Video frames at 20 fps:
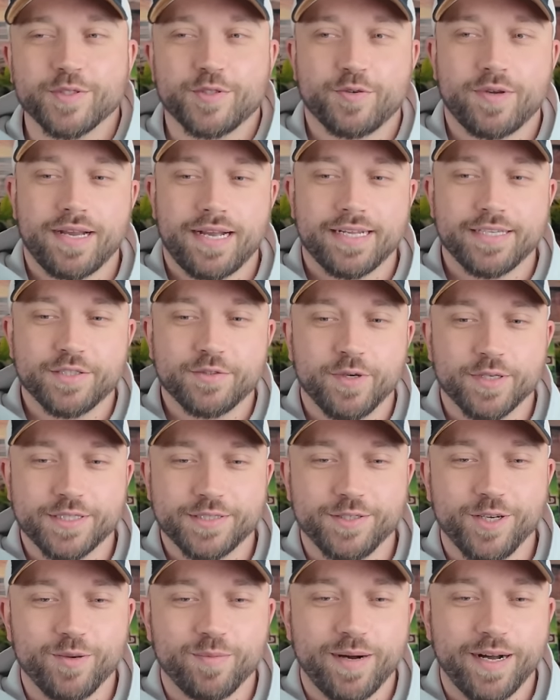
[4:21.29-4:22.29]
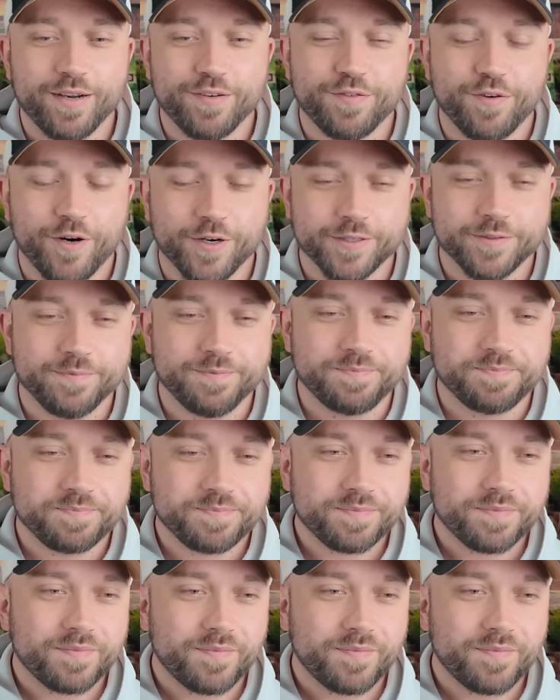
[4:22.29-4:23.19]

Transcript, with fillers: wird sogar ganz kurz nochmal von